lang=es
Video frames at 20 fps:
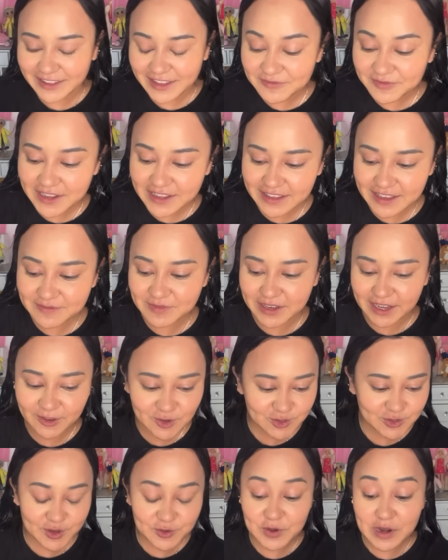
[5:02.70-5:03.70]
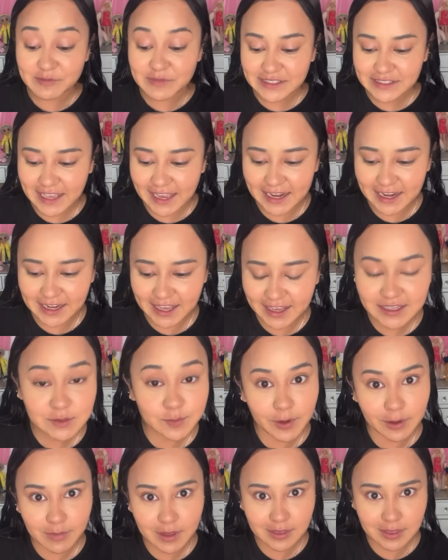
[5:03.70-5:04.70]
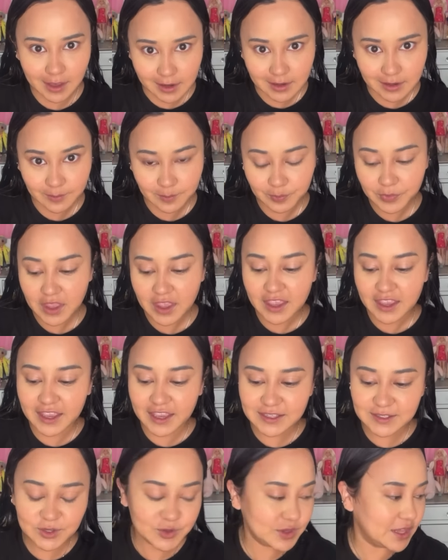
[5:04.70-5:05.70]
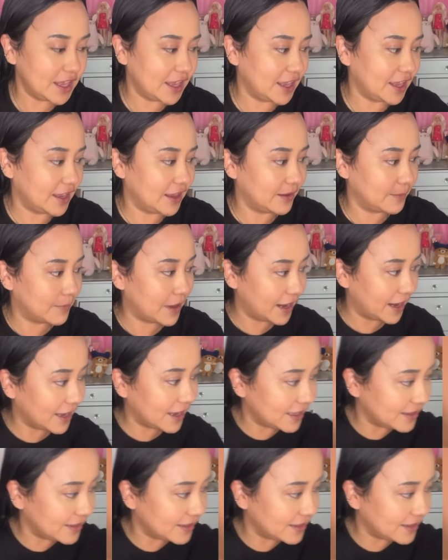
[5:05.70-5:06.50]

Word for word: Aparte, enfrente de mi negocio hay una mezcalería experimental que es donde va